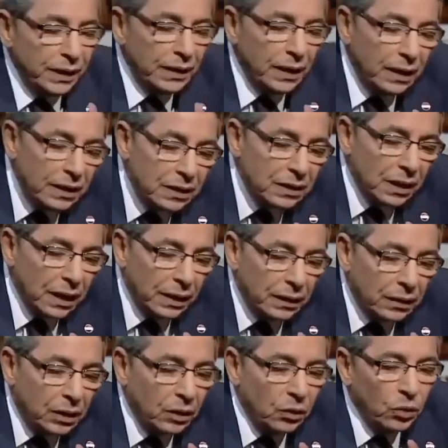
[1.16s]
احنا ننصح
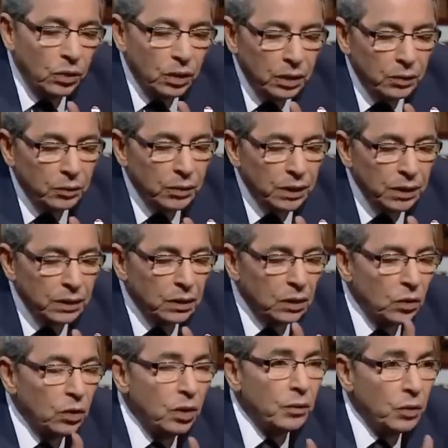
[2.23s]
المريض ان
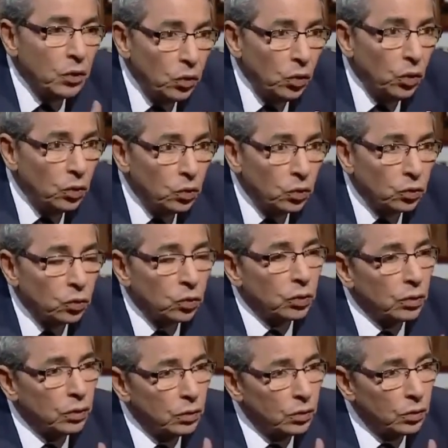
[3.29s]
هو لما يروح للدكتور
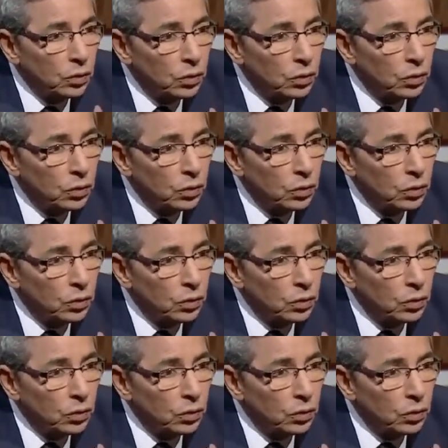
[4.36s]
ما